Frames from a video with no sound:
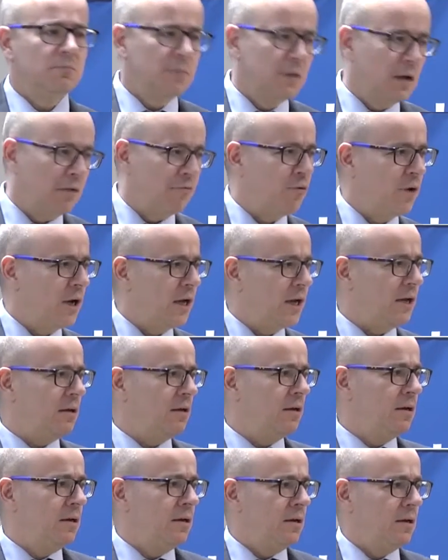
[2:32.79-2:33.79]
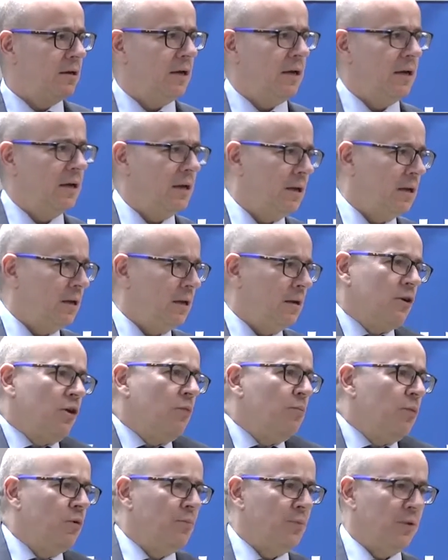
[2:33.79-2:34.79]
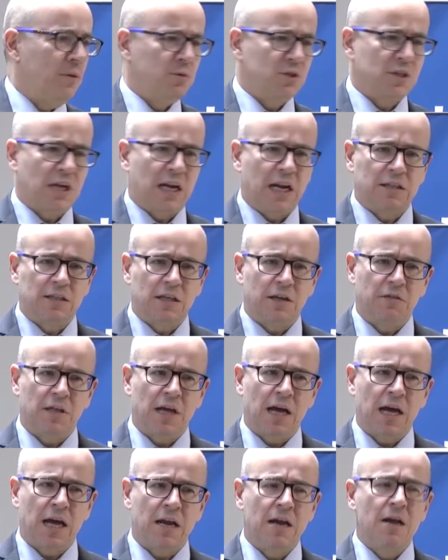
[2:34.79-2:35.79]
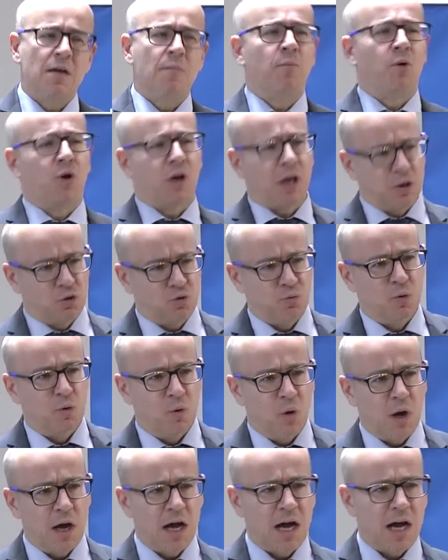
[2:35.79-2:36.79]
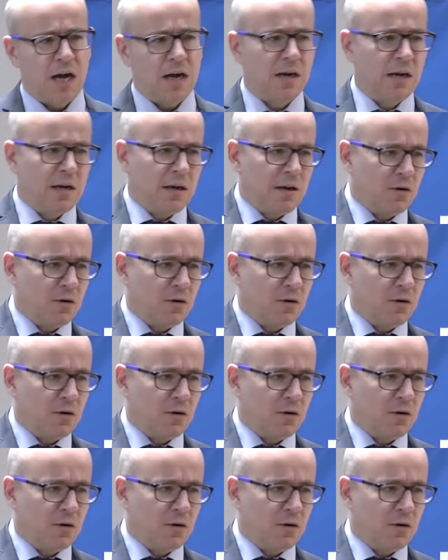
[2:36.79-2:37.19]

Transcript: qué fue, que, cómo lo podemos caracterizar, por qué tuvo lugar,